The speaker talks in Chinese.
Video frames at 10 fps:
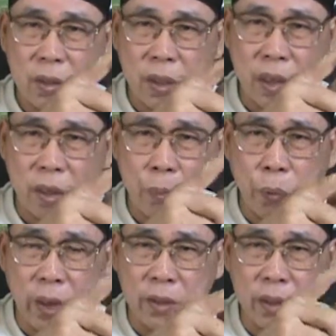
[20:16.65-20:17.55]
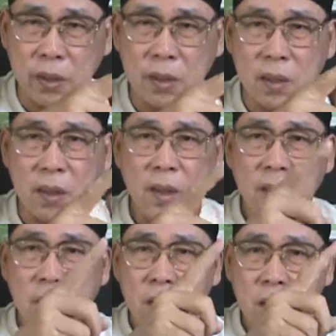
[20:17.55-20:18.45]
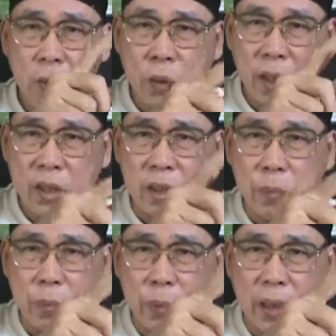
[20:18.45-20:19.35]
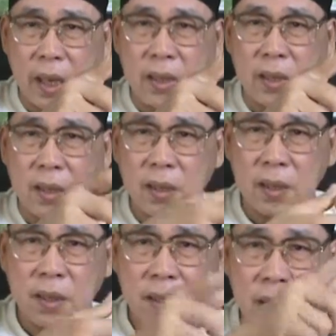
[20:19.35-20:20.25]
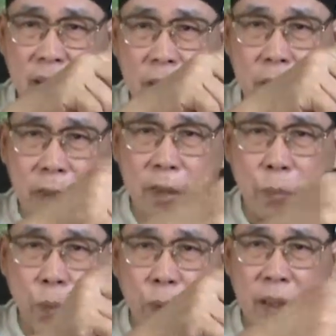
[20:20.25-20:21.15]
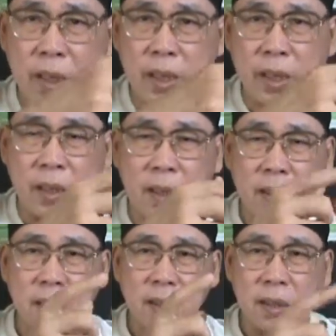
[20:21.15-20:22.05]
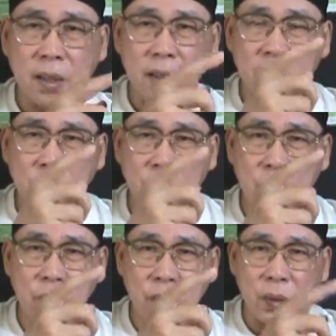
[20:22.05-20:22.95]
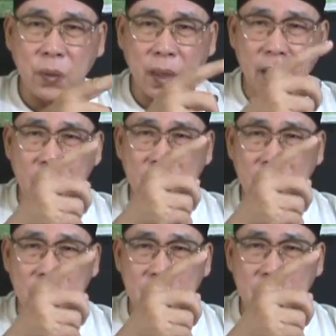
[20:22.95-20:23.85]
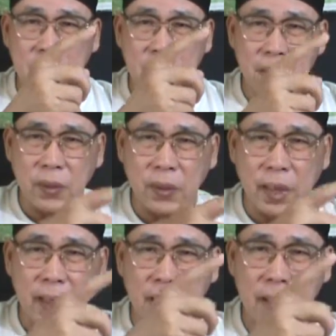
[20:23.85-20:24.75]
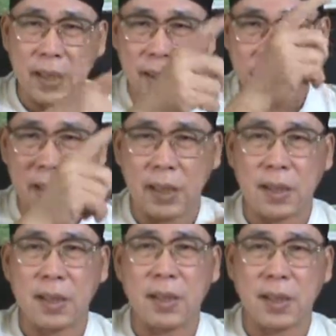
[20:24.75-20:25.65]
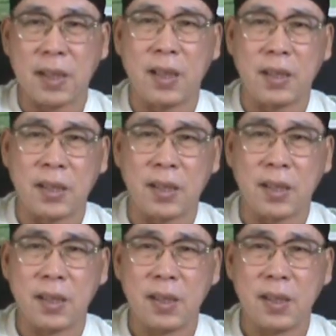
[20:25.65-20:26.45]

还有 practice，学习不不打紧，你要要不断的练，要流流汗、流泪、流血，可能还要流血。